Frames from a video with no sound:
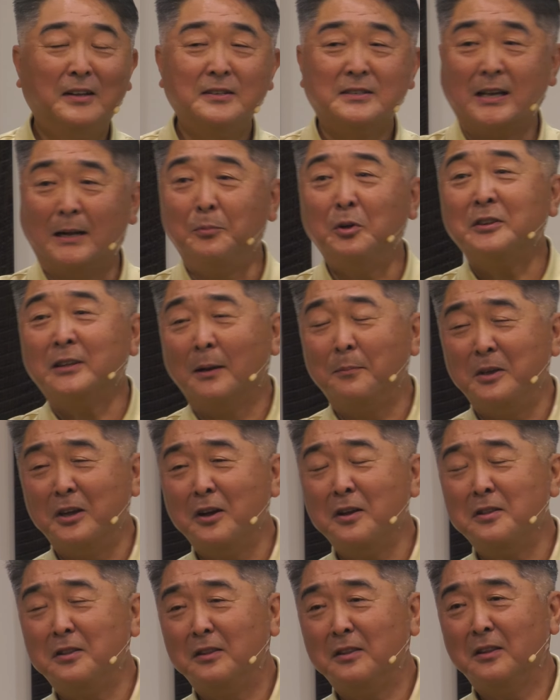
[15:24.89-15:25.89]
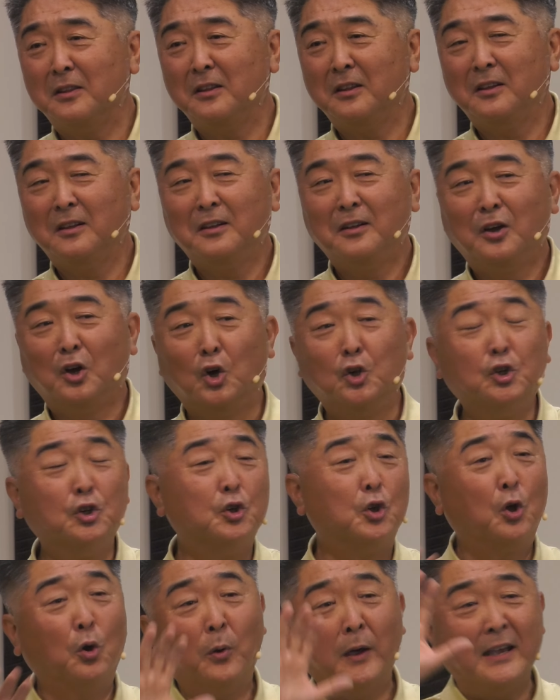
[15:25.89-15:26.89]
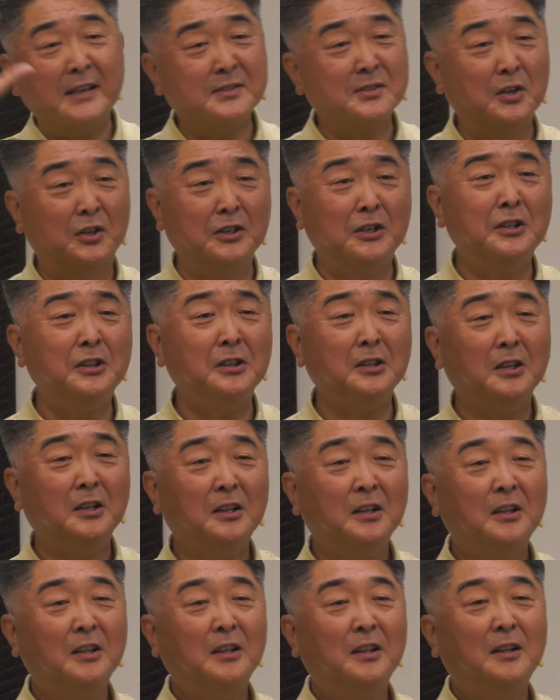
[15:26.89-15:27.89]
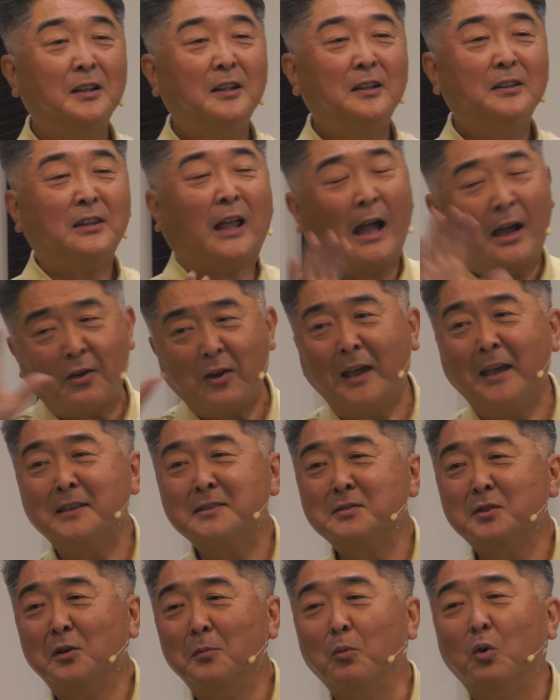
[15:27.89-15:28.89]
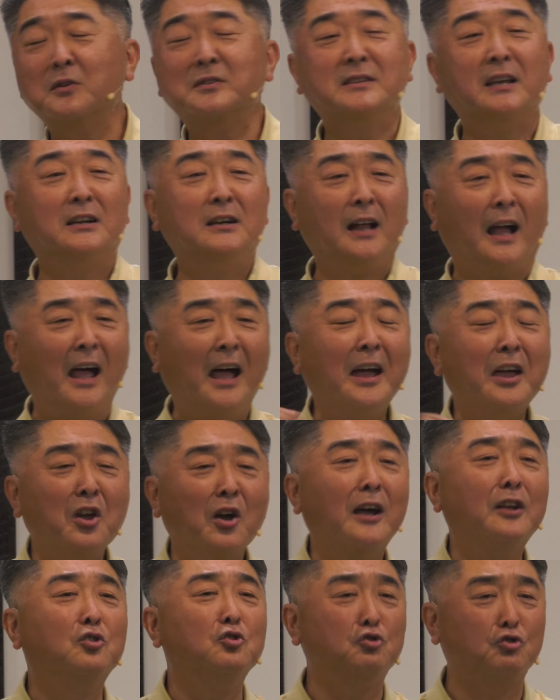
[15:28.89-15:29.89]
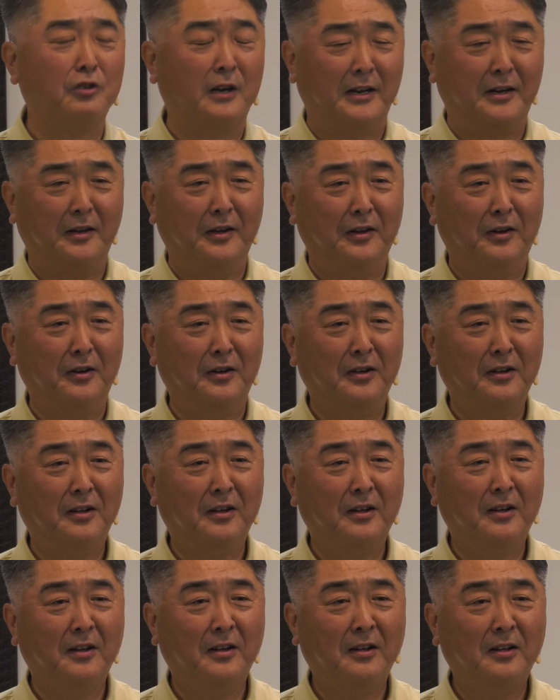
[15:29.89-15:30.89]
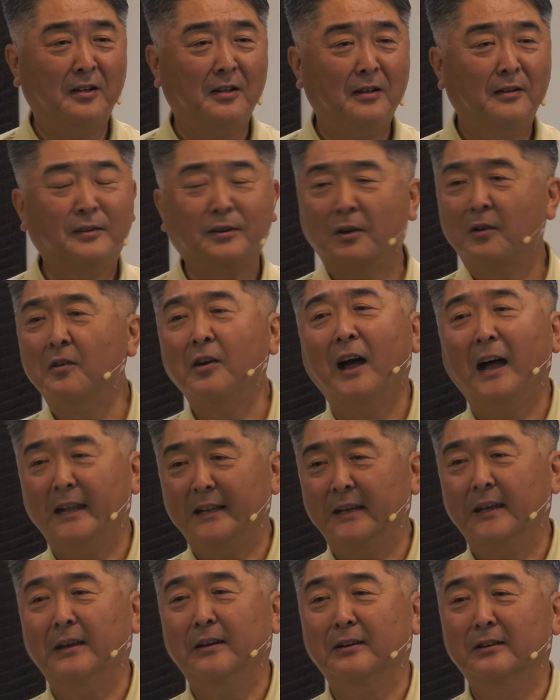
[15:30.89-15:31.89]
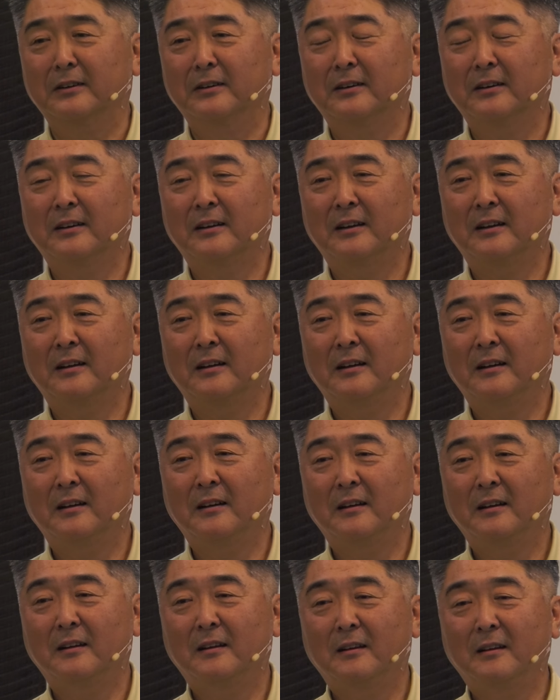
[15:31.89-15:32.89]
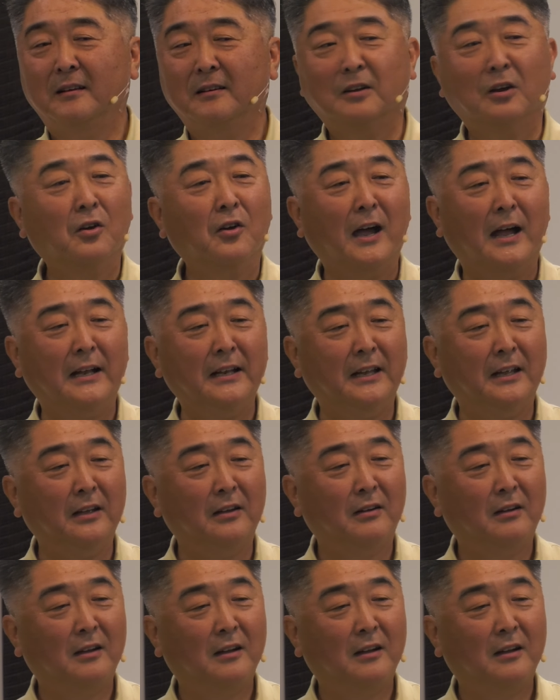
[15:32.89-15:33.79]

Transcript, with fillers: 잘못하면 어느 교회에서는 당회에서 목사를 하여하는 줄 알아요. 그런 거 아니에요. 그런 거 아니에요.